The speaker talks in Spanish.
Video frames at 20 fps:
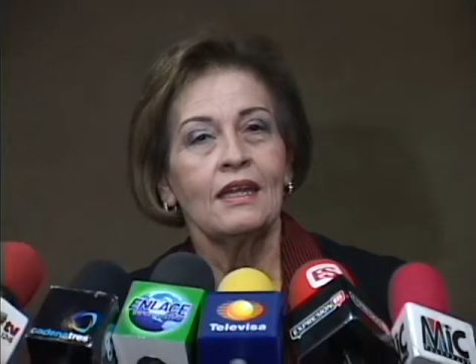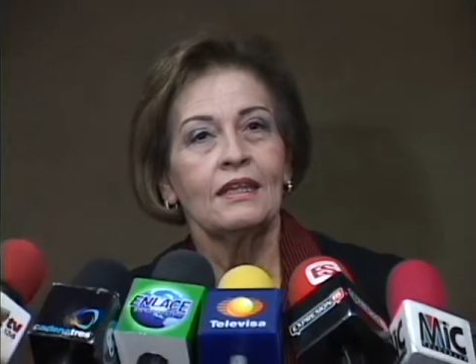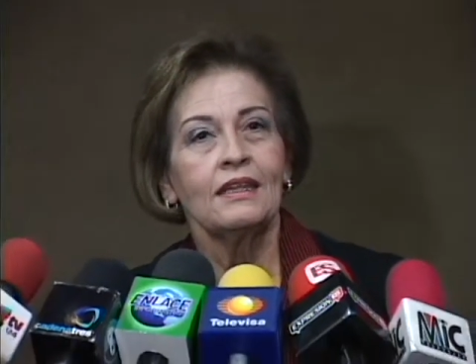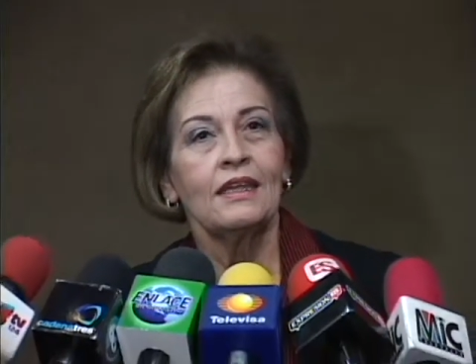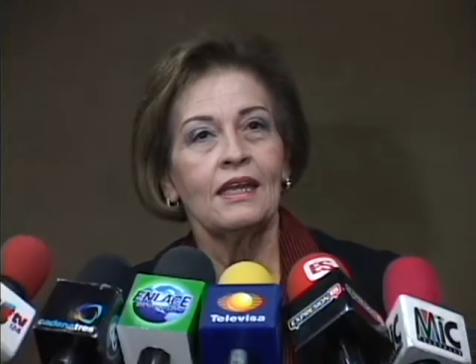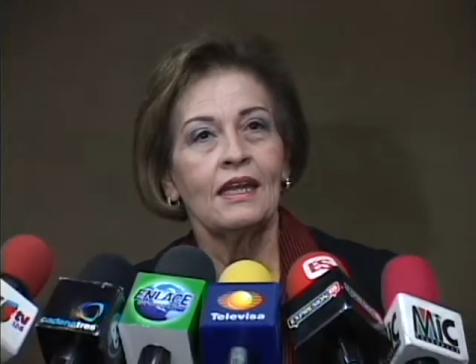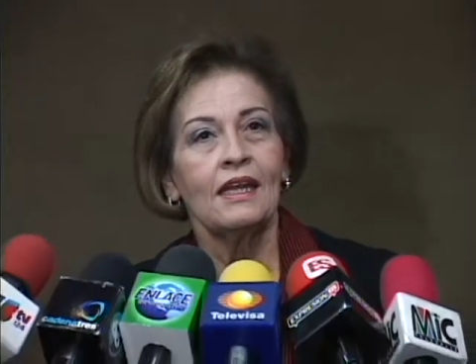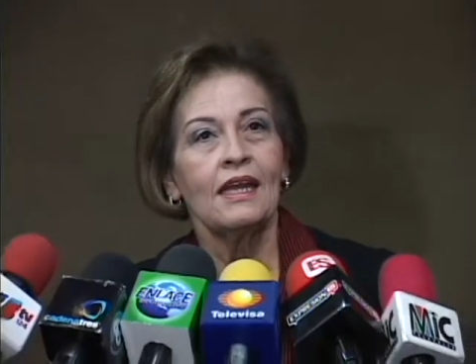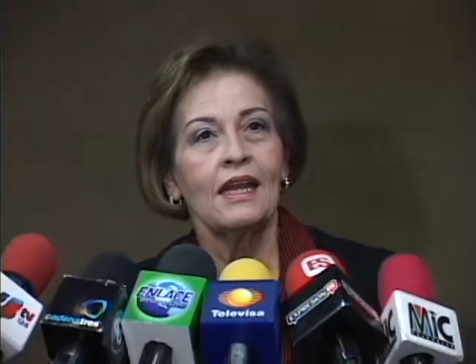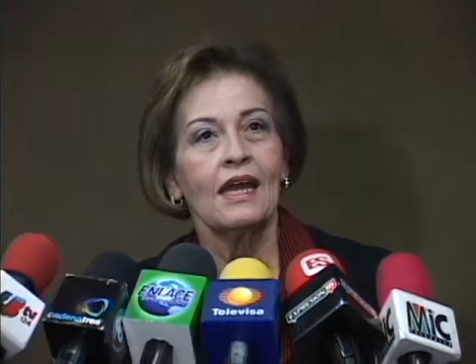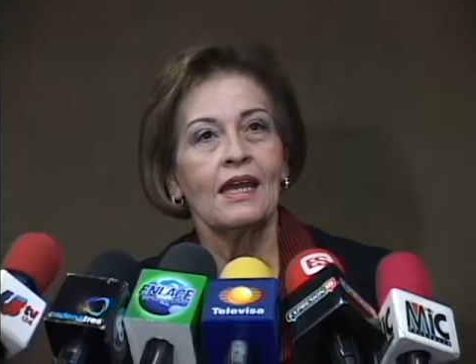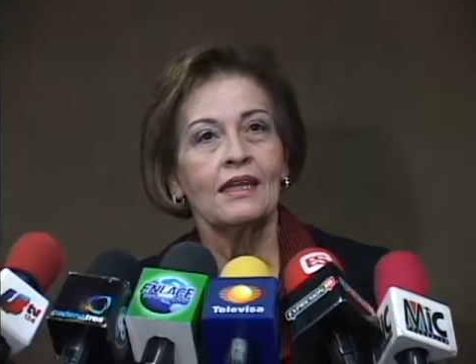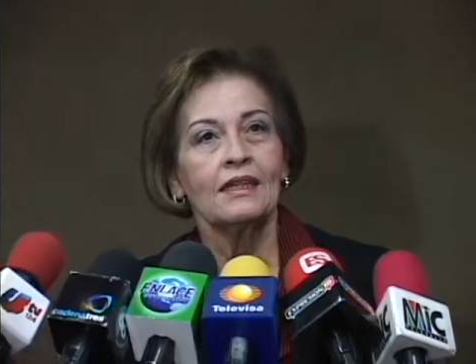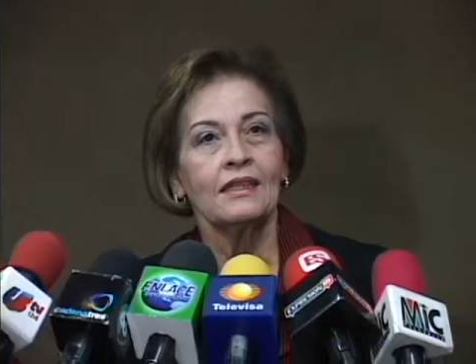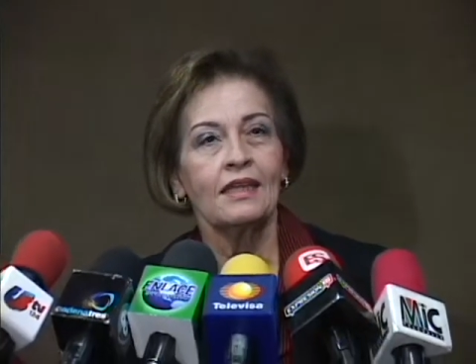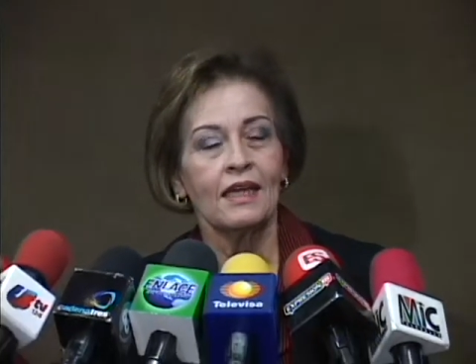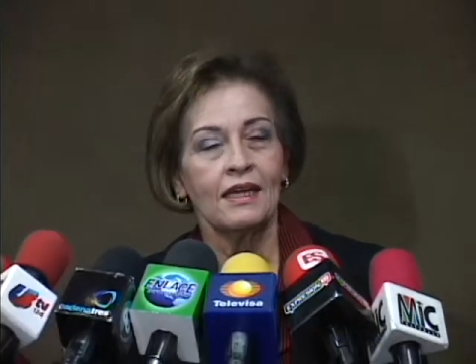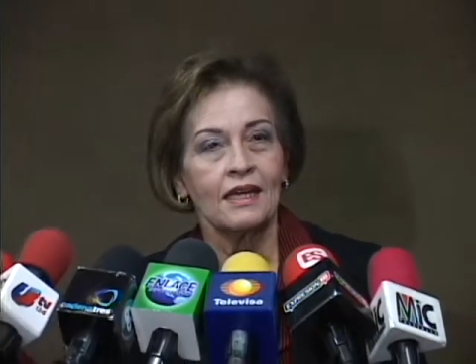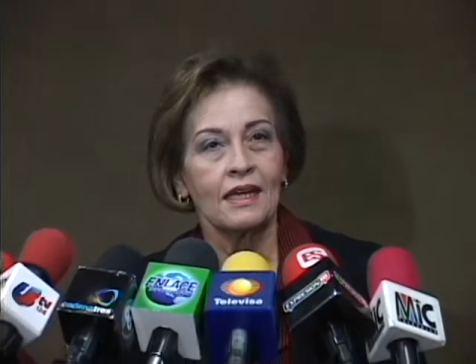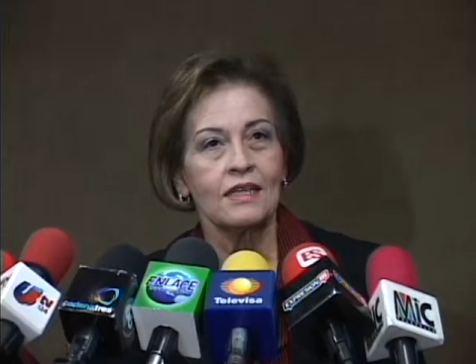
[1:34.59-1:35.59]
la
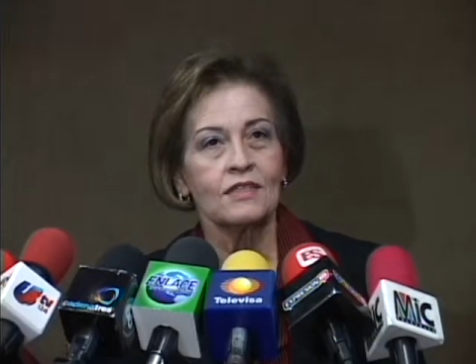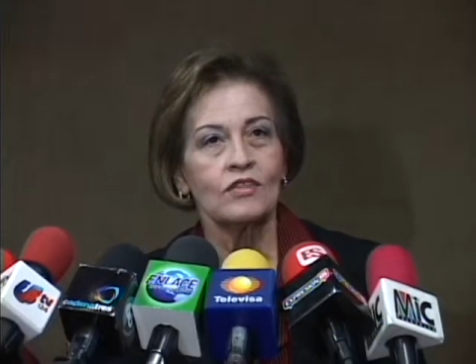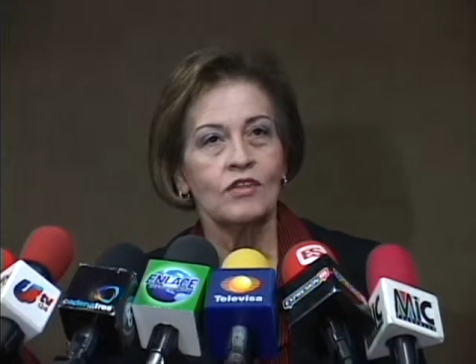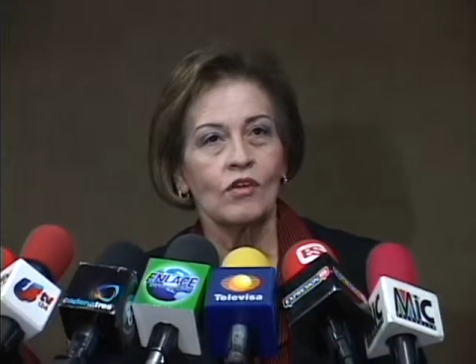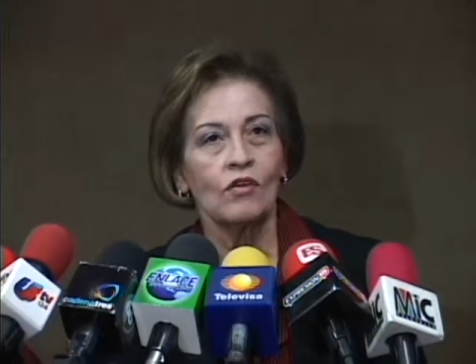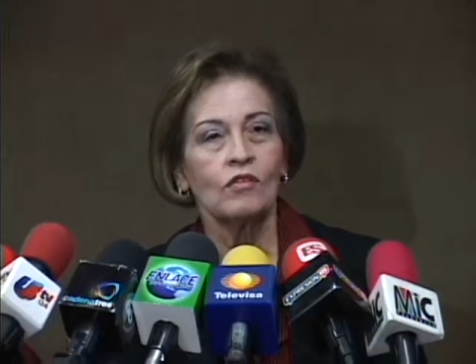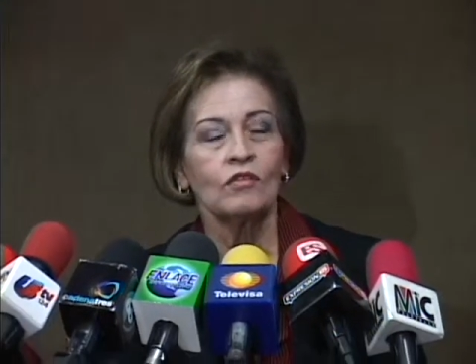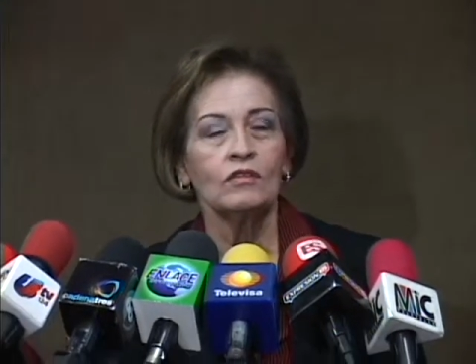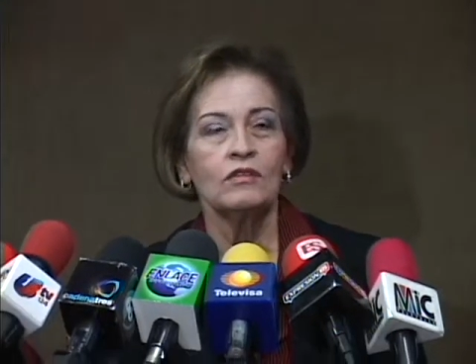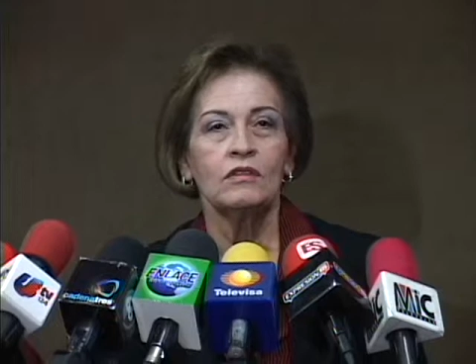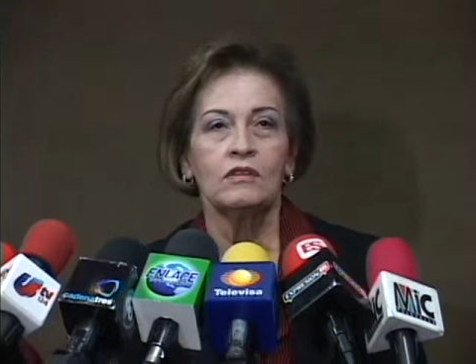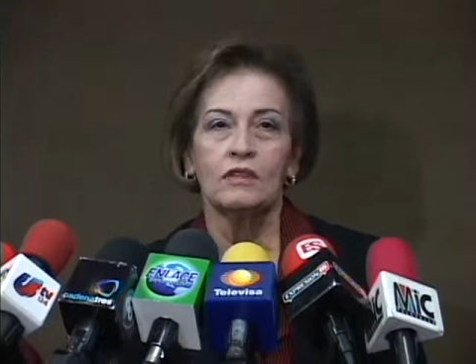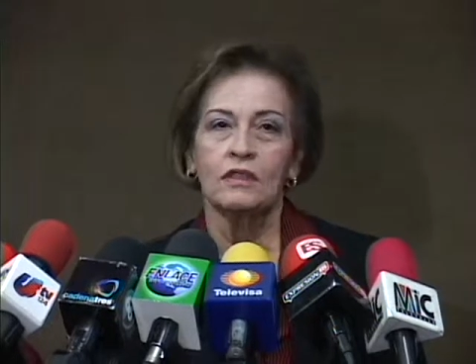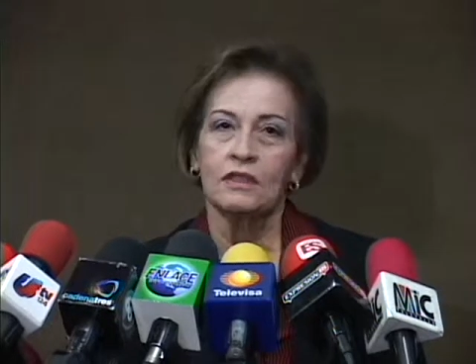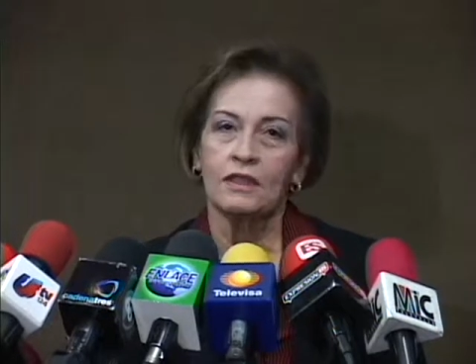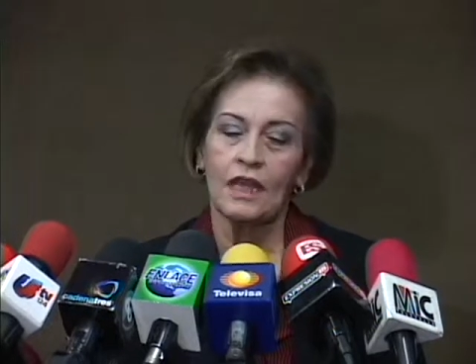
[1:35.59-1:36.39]
integración